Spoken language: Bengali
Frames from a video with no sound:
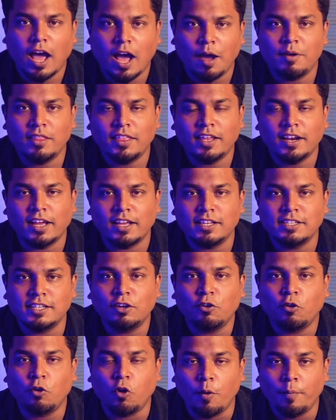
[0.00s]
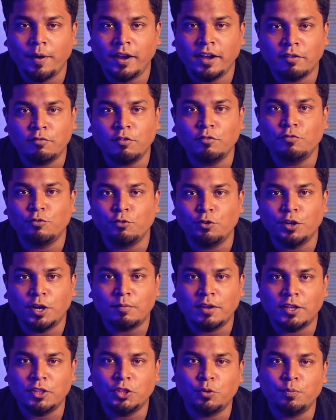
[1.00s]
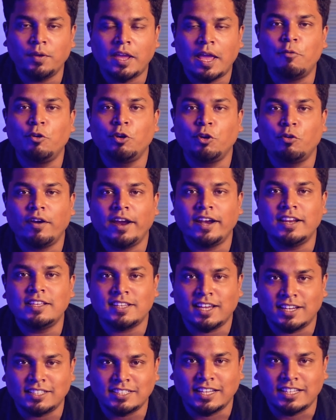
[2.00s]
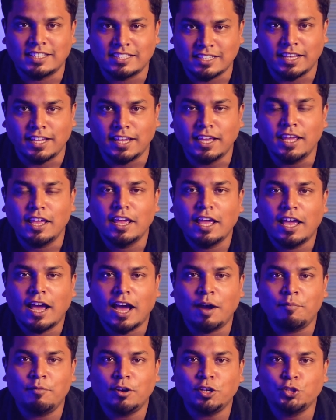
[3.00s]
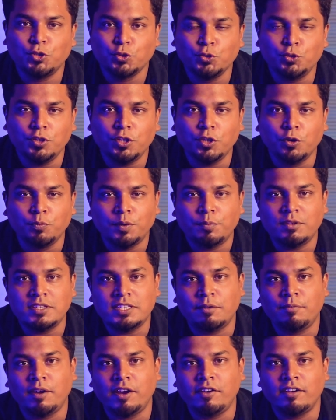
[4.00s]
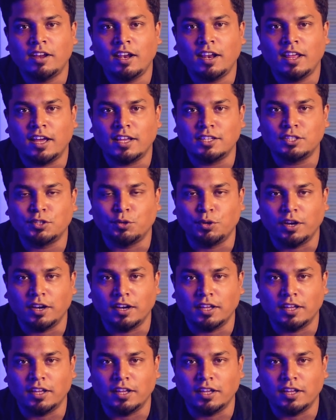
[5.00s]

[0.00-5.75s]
আমাদের কাছে কমেন্ট এবং ফোনের মাধ্যমে এমন কোয়ারিজ আসে যে আমরা শুধু ইউপিবিসি মেটেরিয়ালের কাজ করি